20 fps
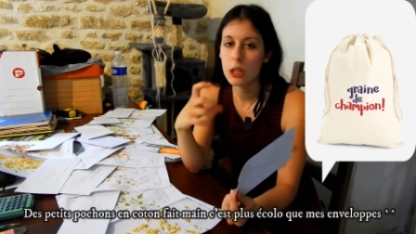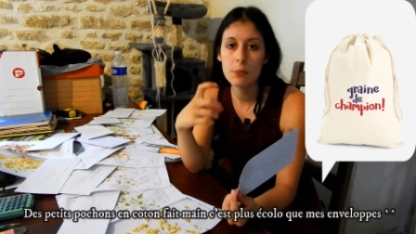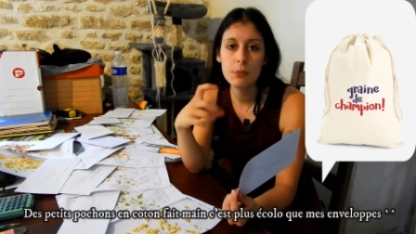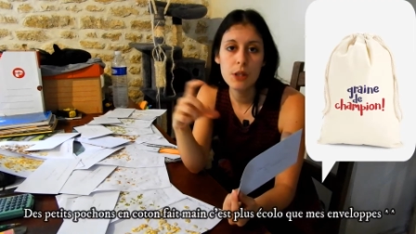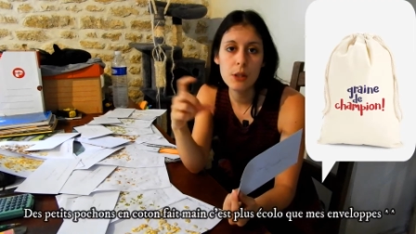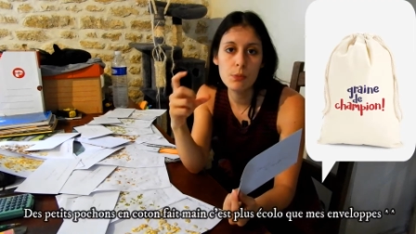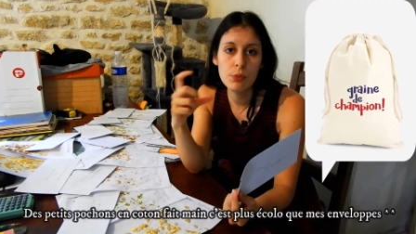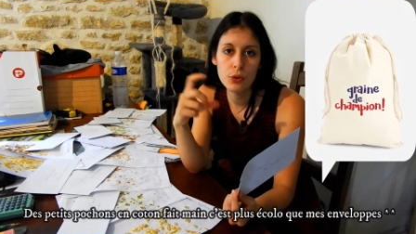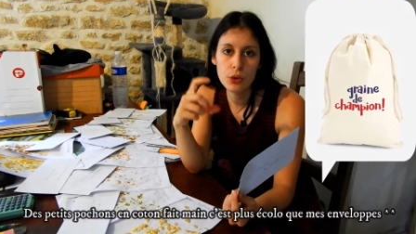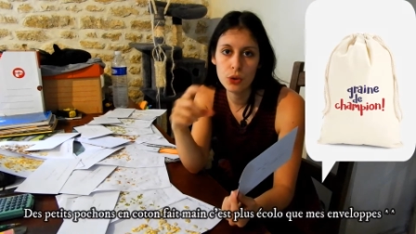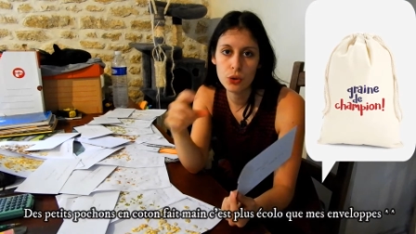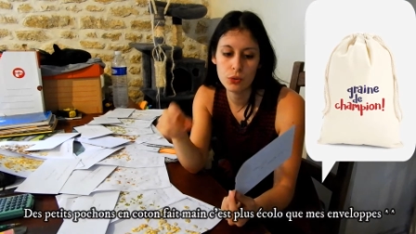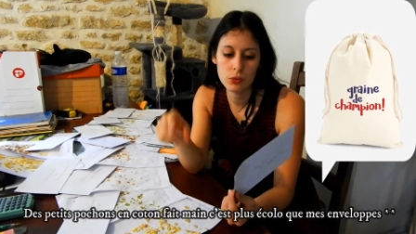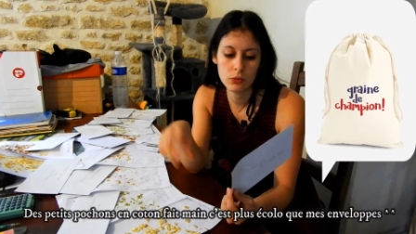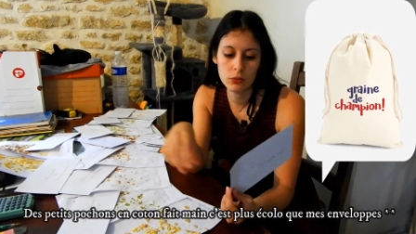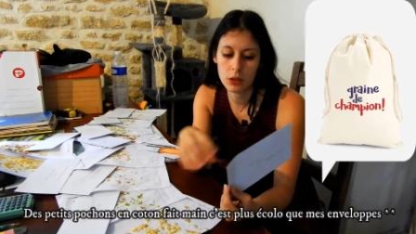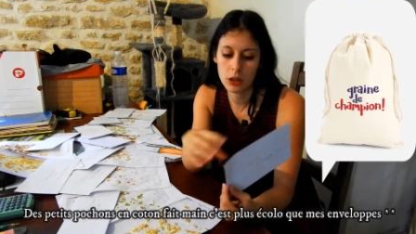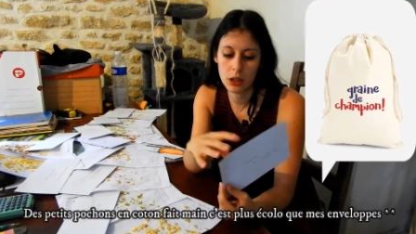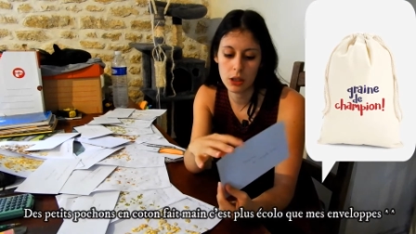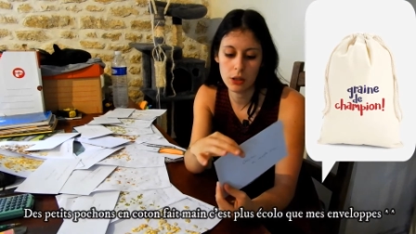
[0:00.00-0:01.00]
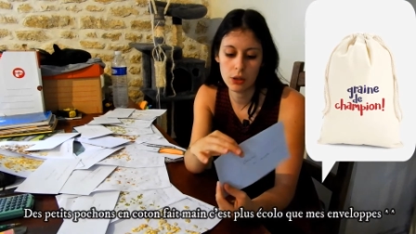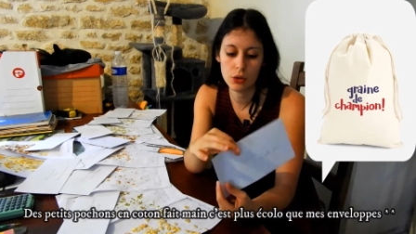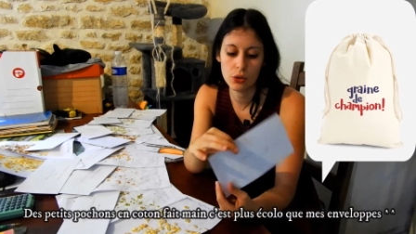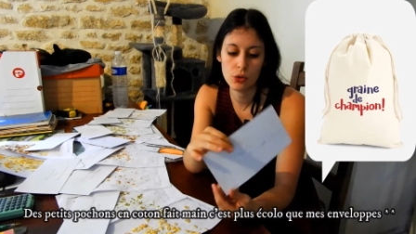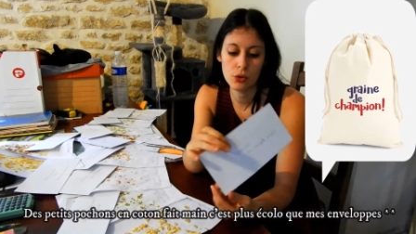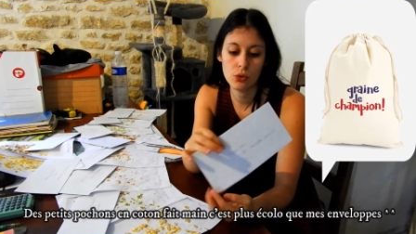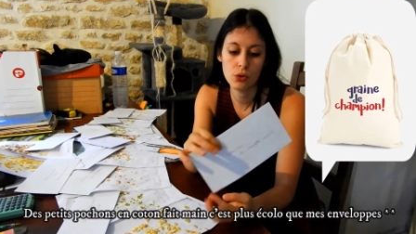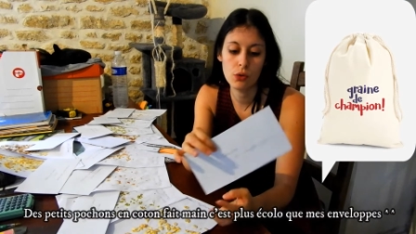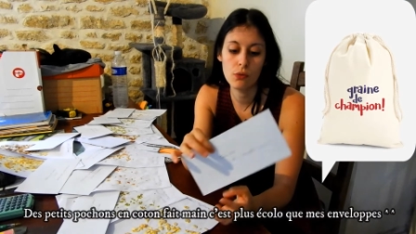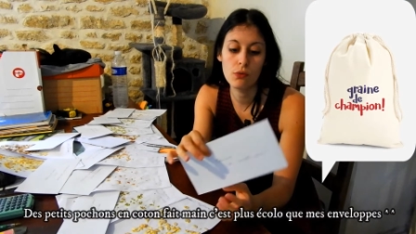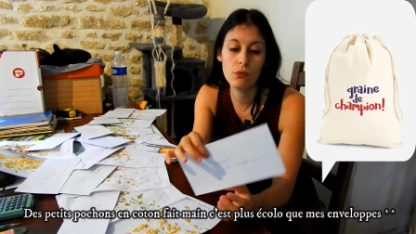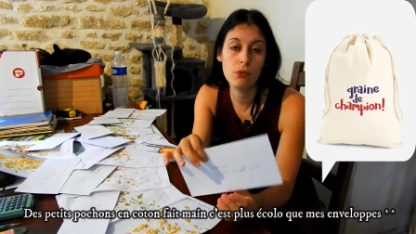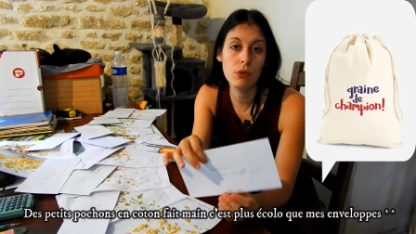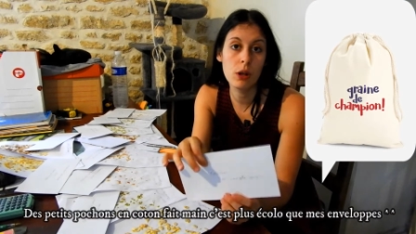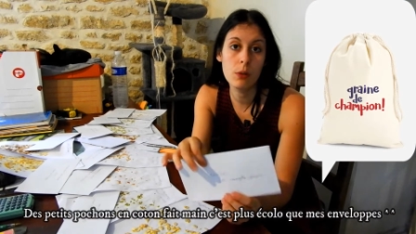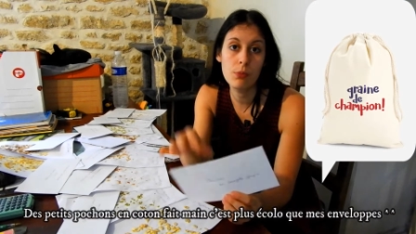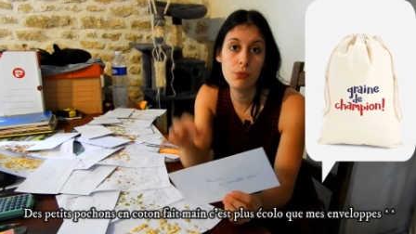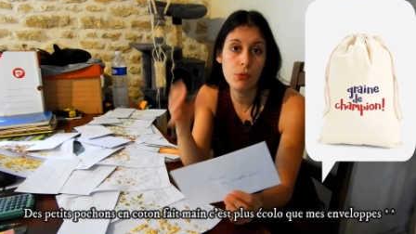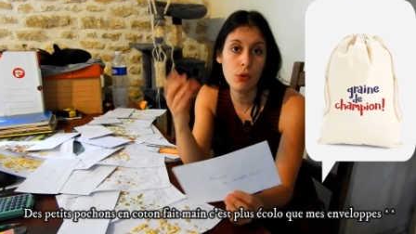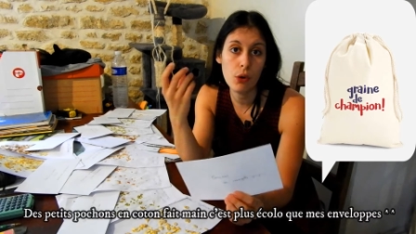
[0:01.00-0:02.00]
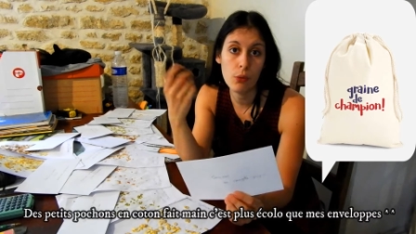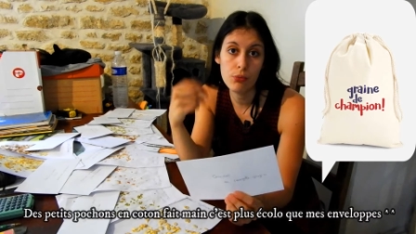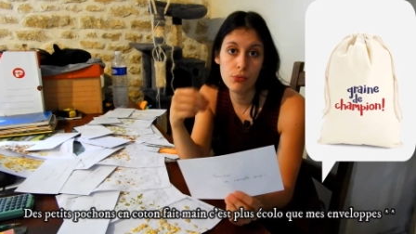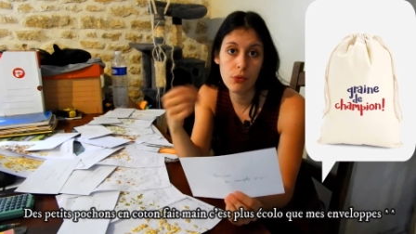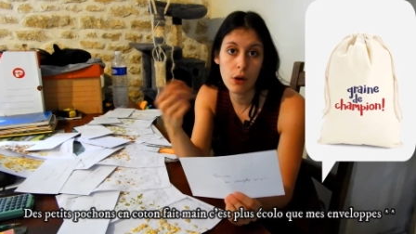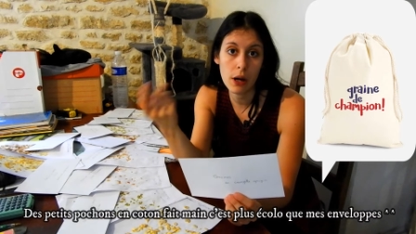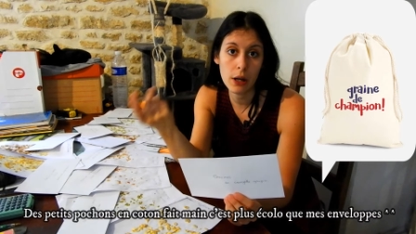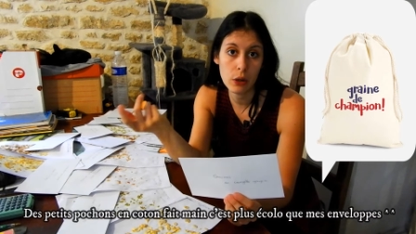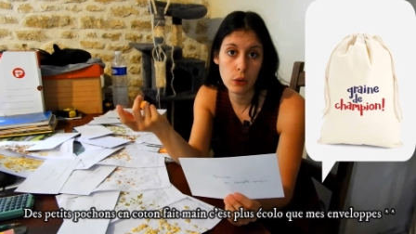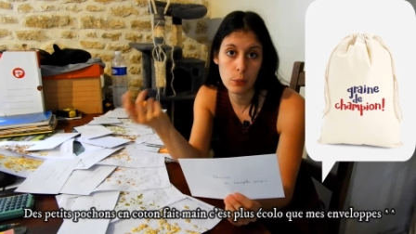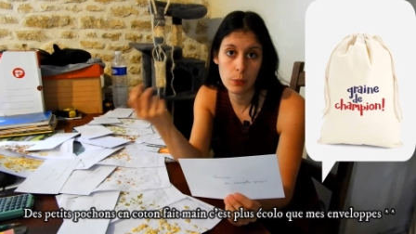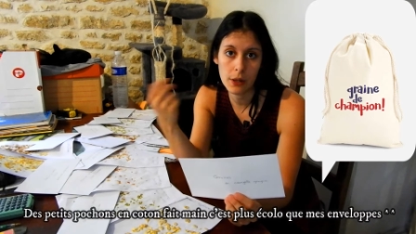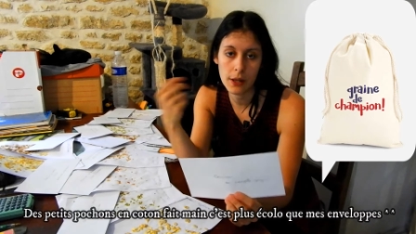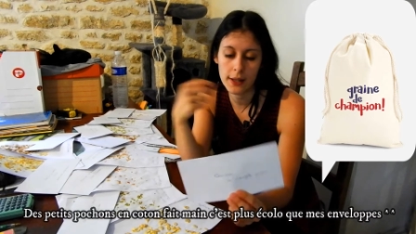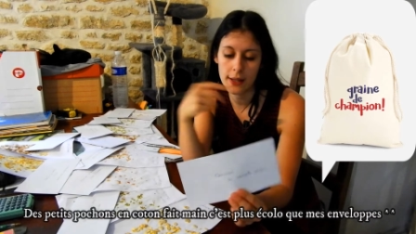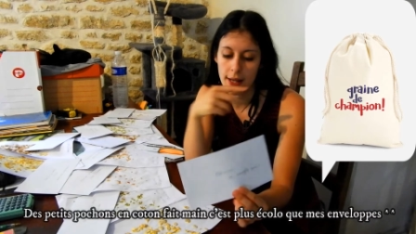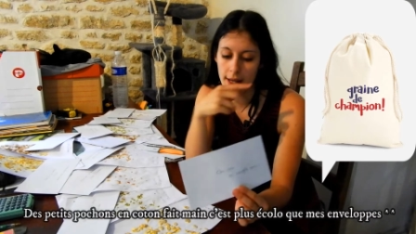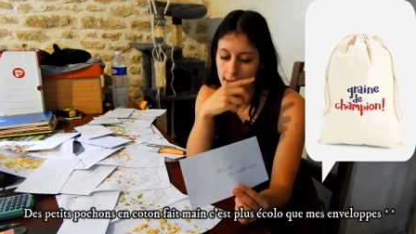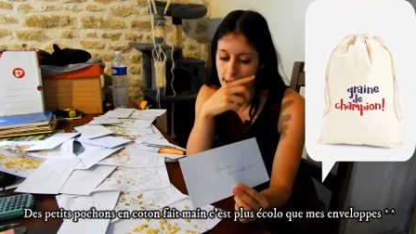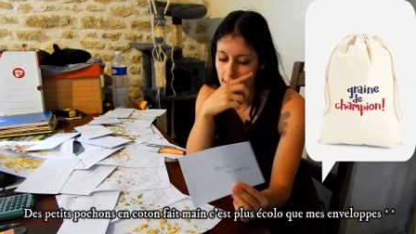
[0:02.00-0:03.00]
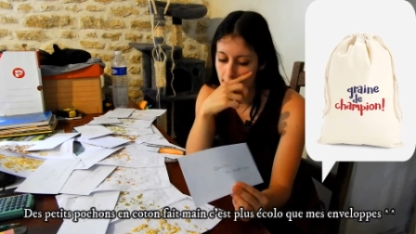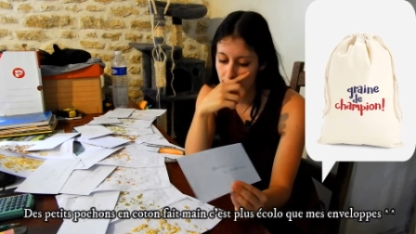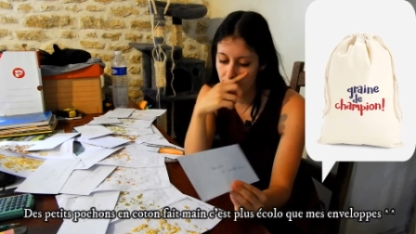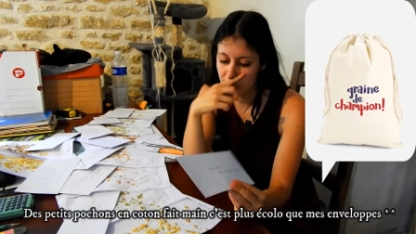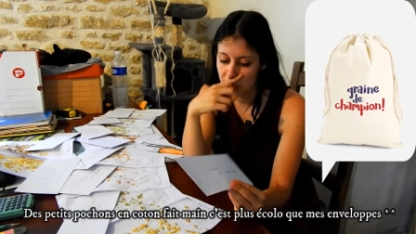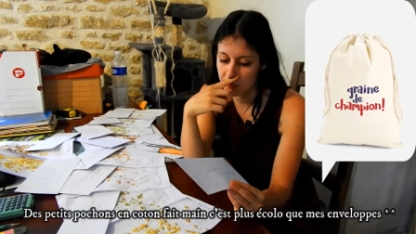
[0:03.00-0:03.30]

des petits pochons, des, ce que vous voulez pour euh, pouvoir récupérer derrière.